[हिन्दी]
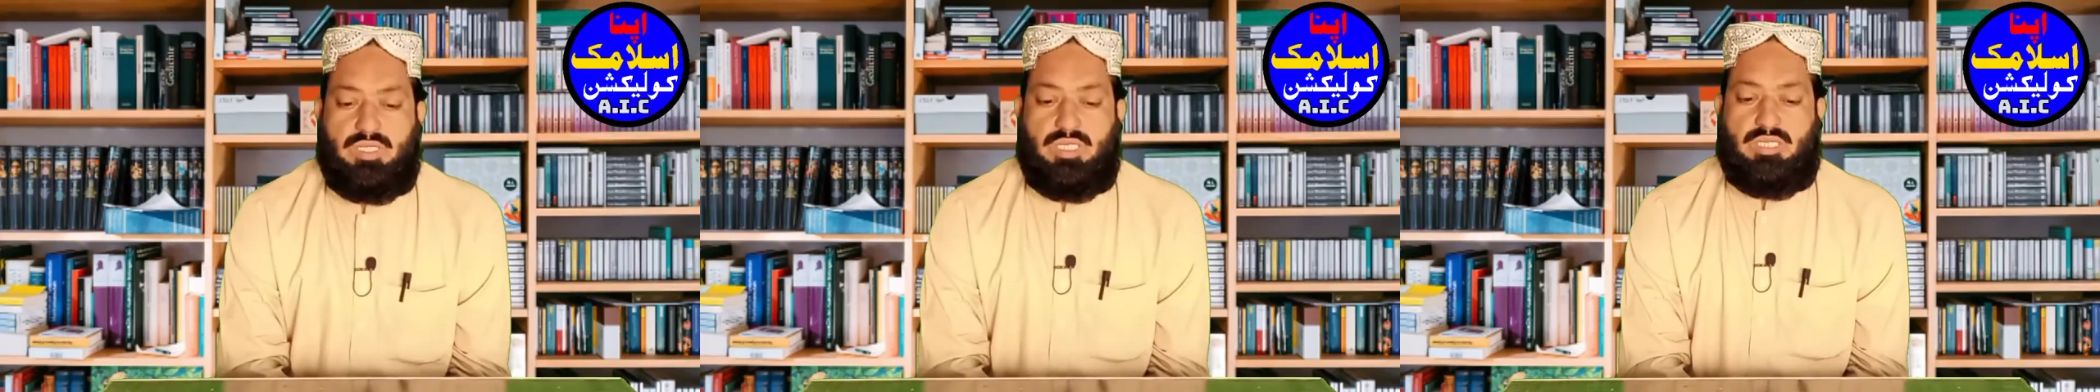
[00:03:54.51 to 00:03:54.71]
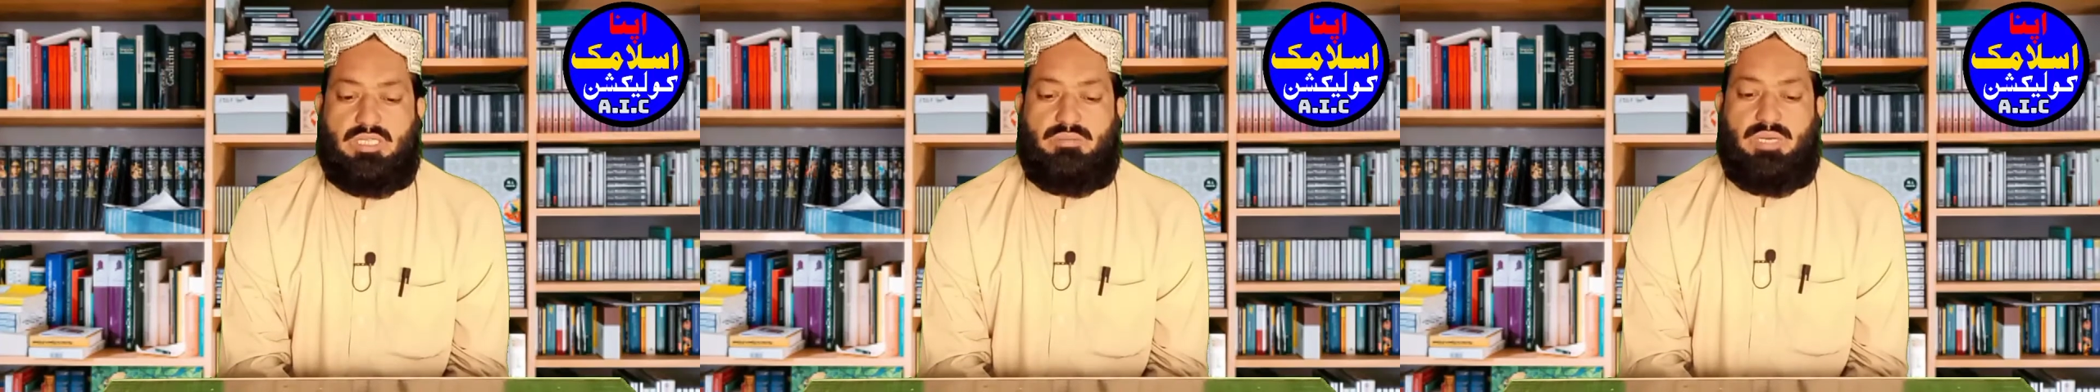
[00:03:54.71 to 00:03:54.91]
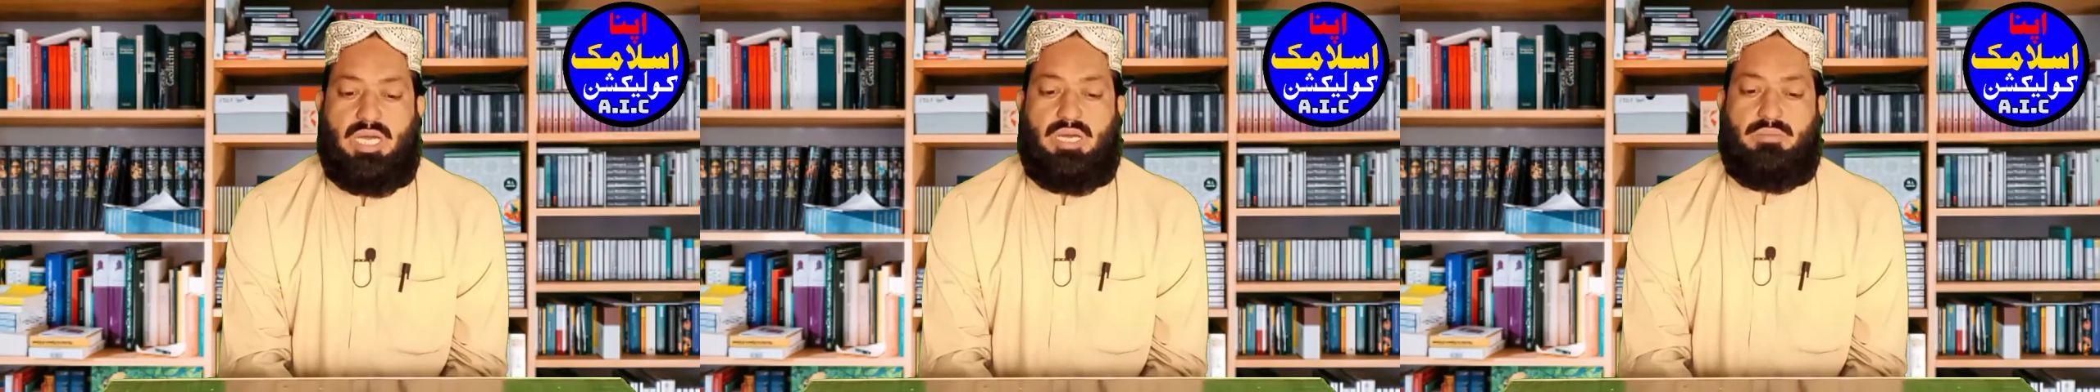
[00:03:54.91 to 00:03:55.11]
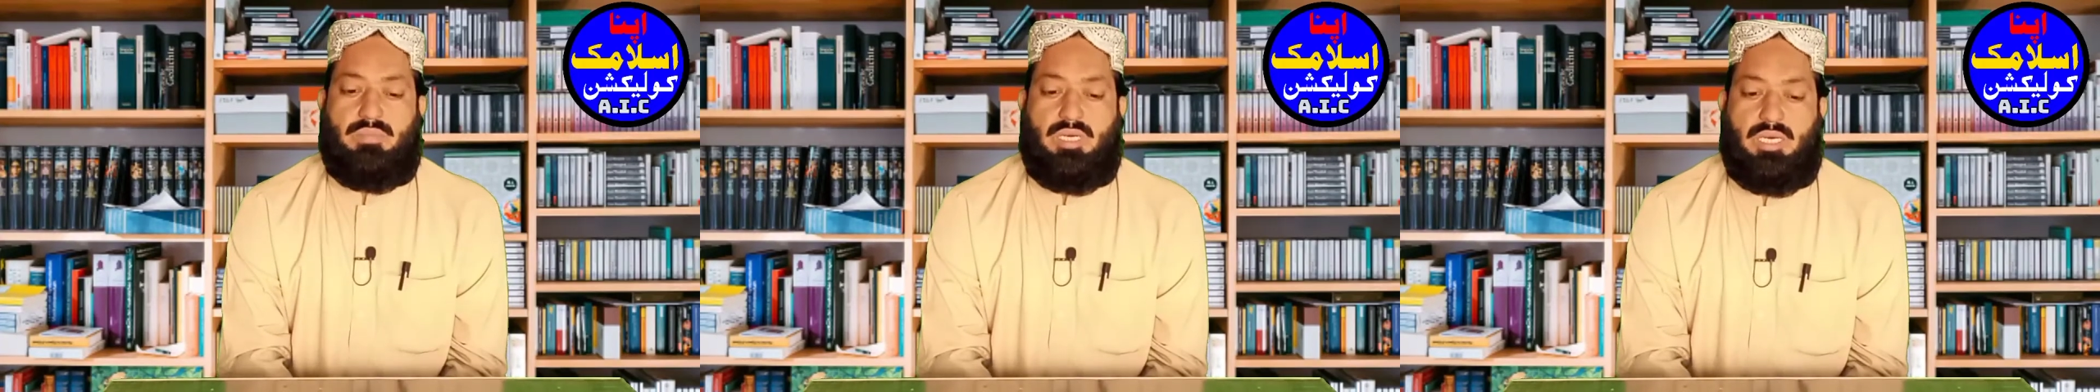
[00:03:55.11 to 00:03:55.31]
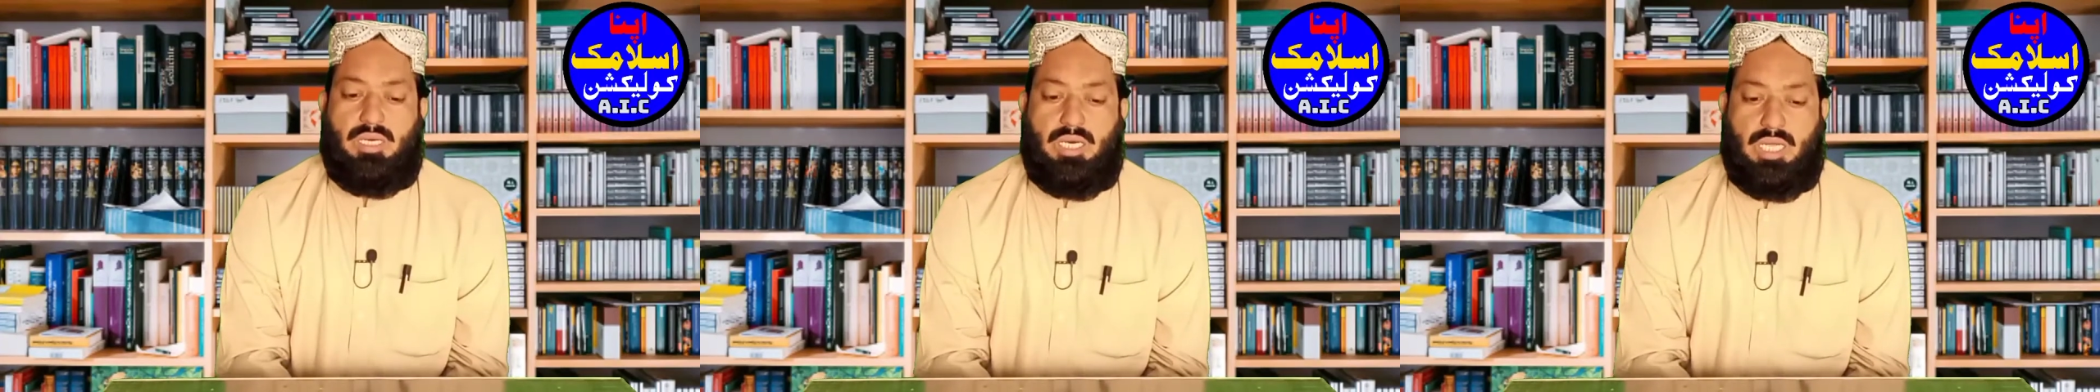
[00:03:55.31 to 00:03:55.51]
ये
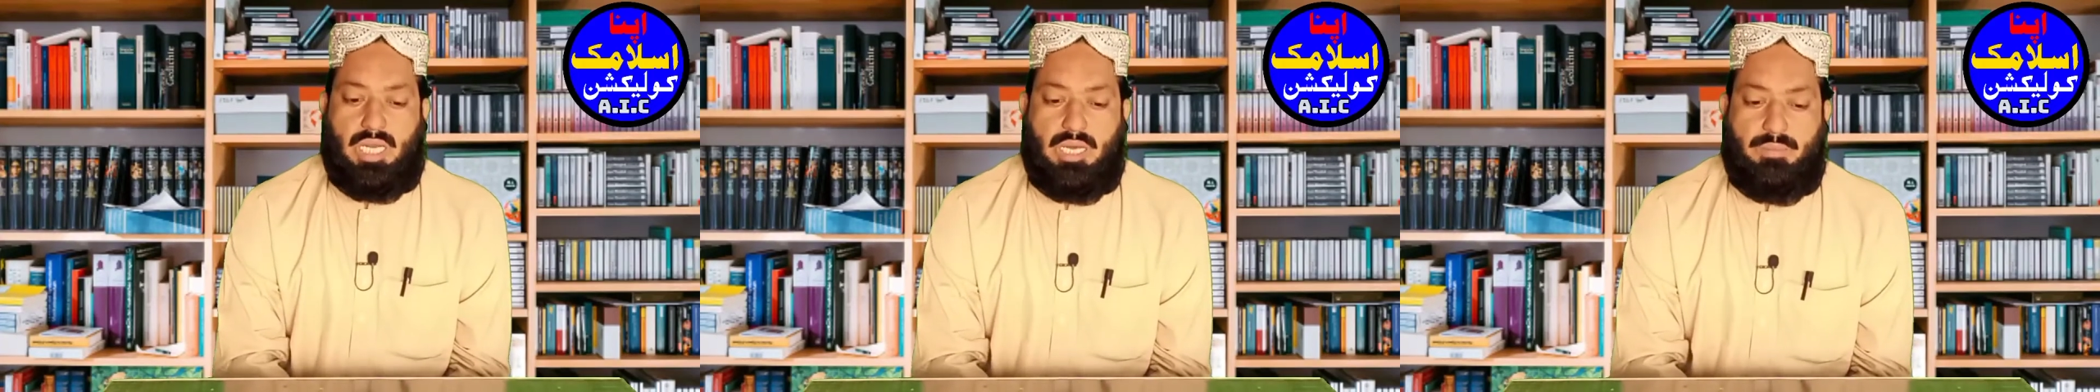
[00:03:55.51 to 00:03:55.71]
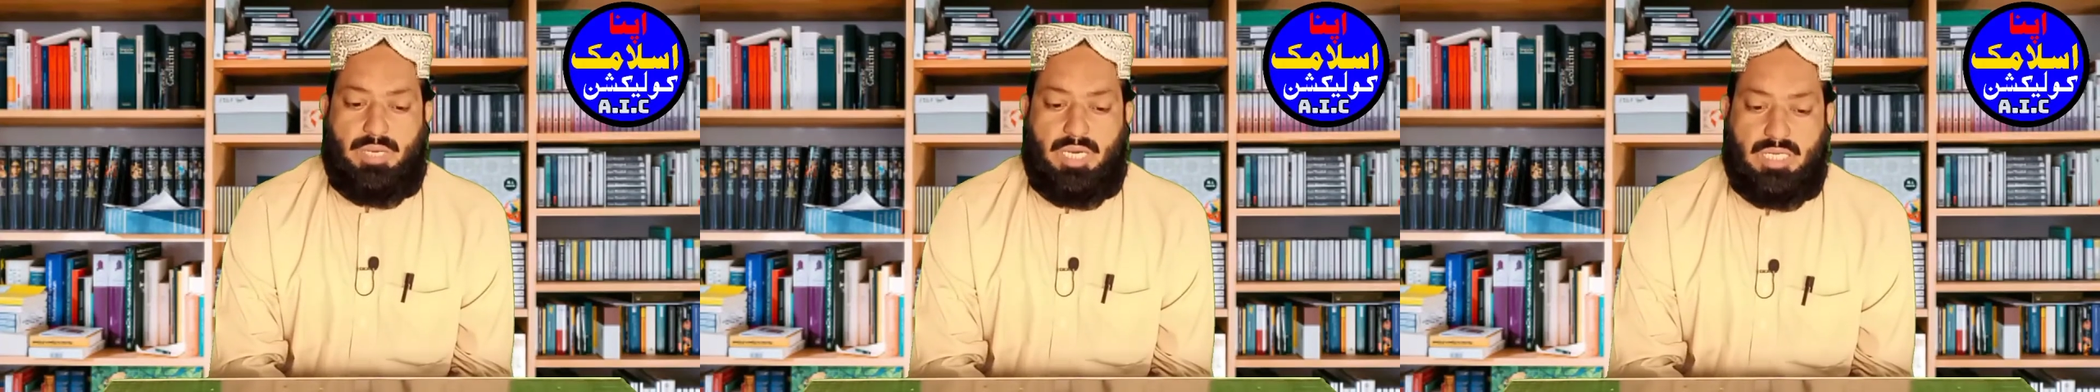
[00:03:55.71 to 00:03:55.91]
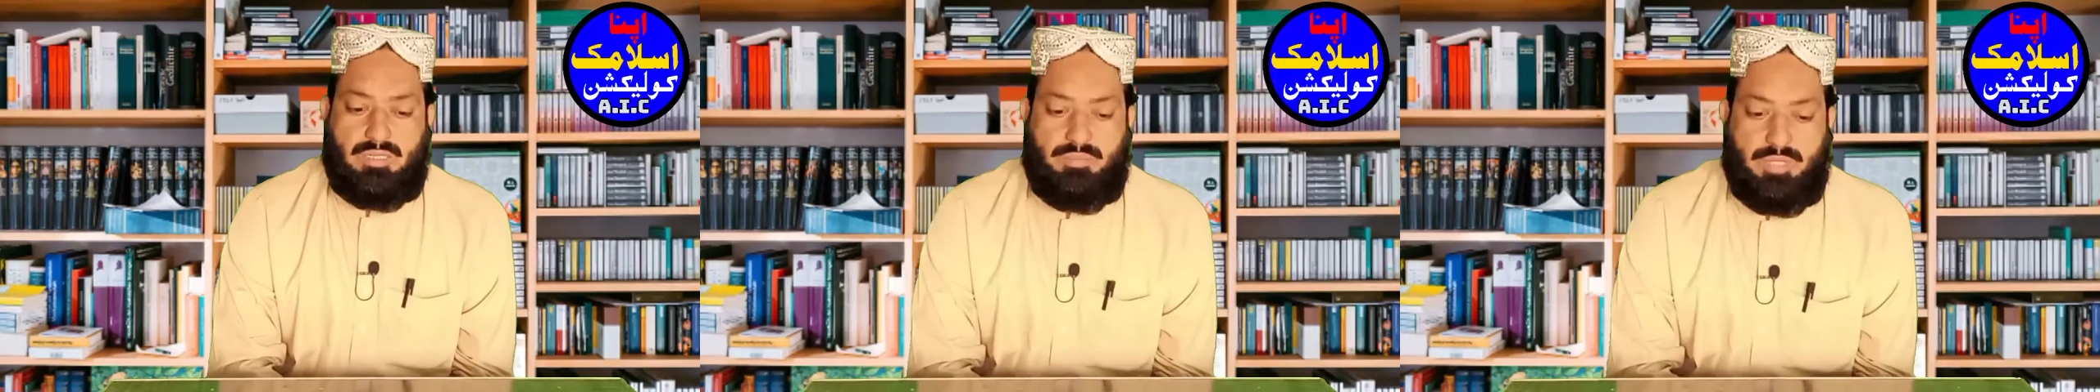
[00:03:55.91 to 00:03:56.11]
तमाम अलामत